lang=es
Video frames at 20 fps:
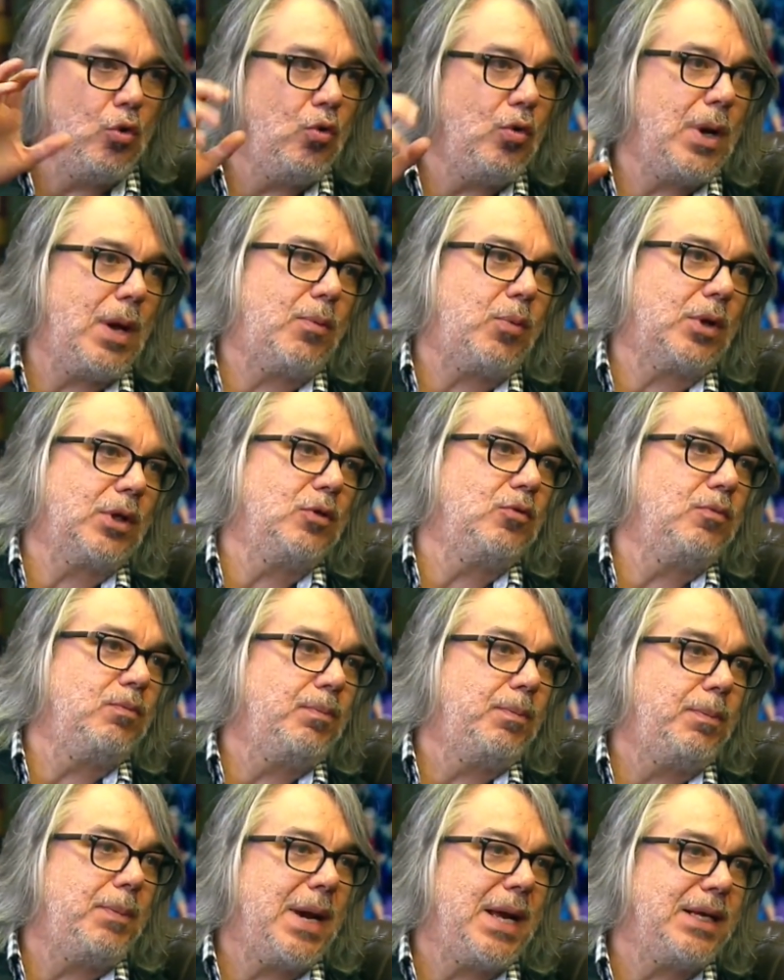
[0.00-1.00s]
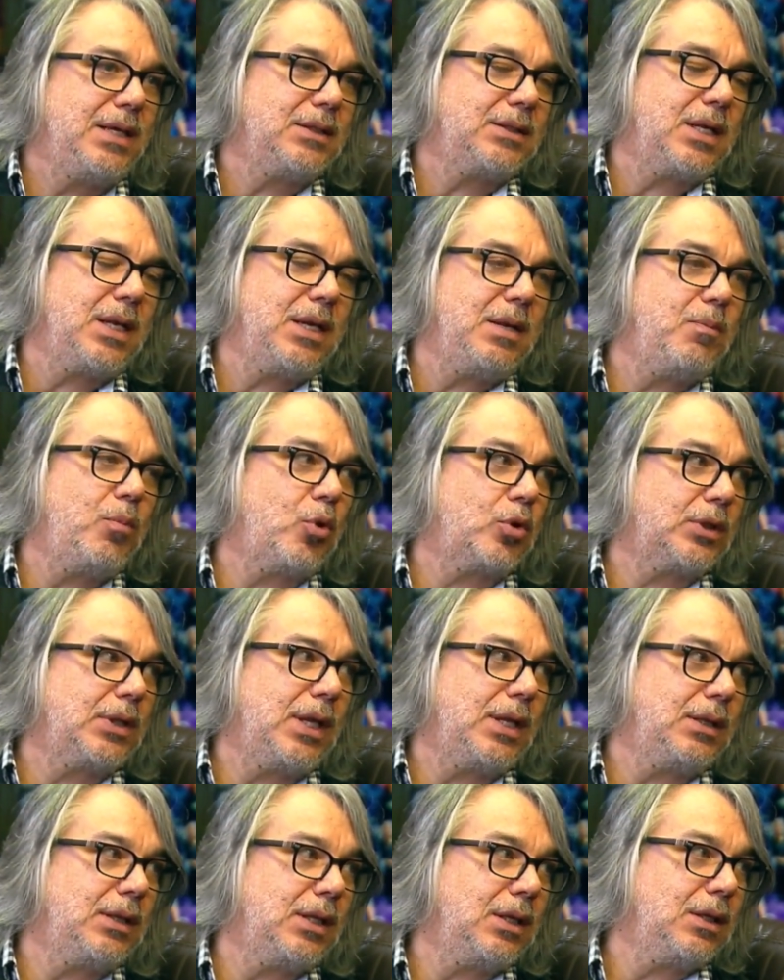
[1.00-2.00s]
Lula, porque es un país tan
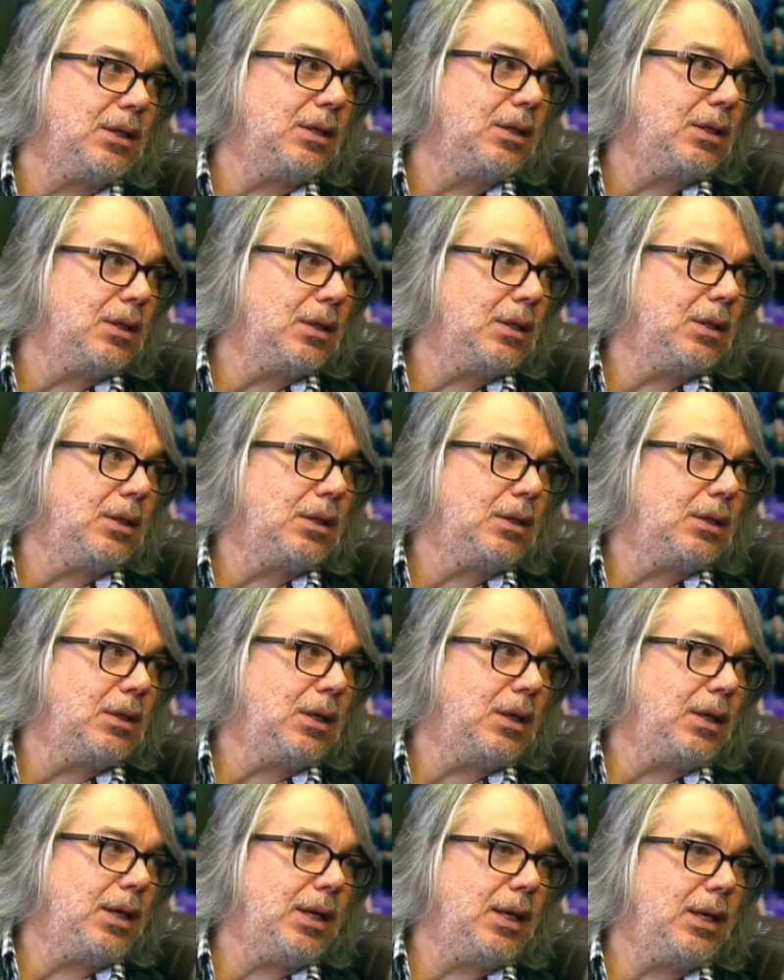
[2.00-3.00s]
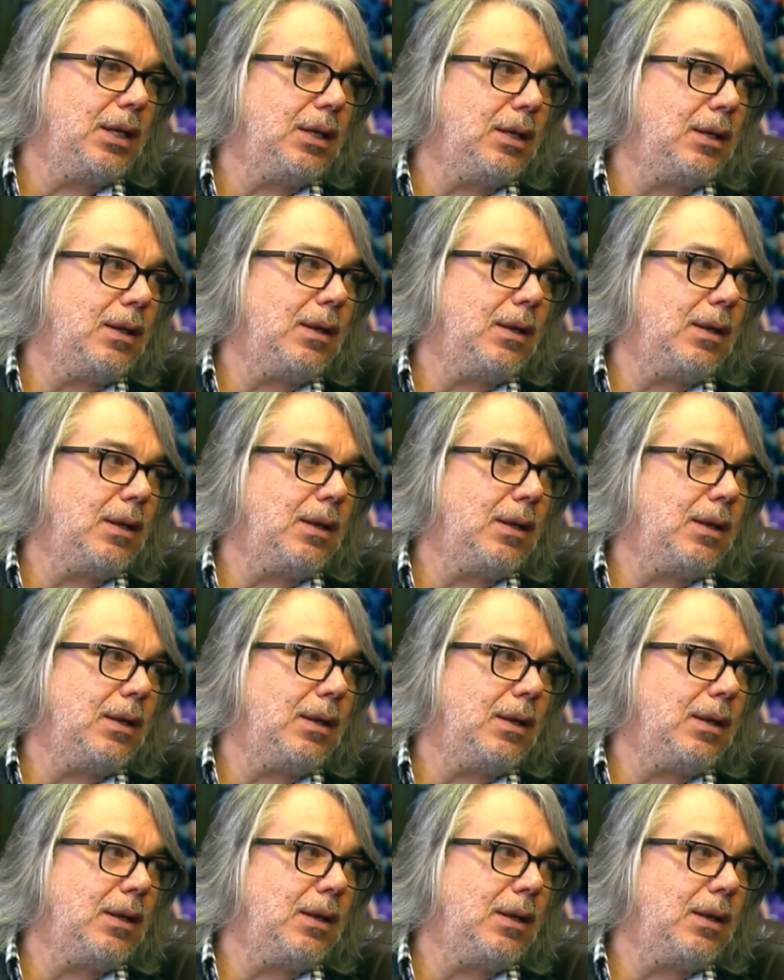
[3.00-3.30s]
importante. Sí. Eh,